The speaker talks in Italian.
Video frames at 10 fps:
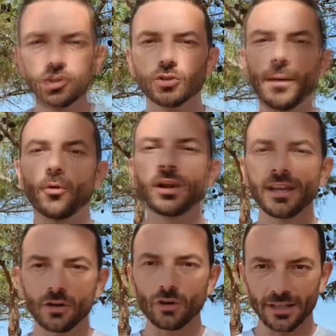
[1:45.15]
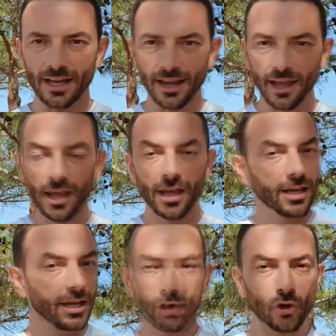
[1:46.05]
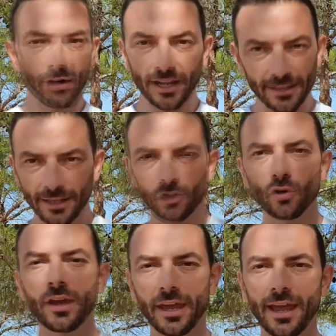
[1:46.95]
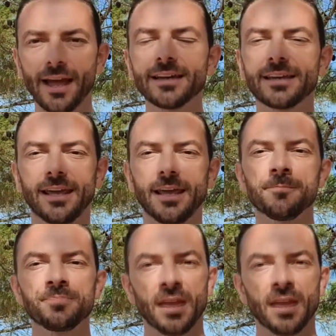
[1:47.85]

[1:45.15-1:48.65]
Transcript: ci dobbiamo ricordare che non è detto che anche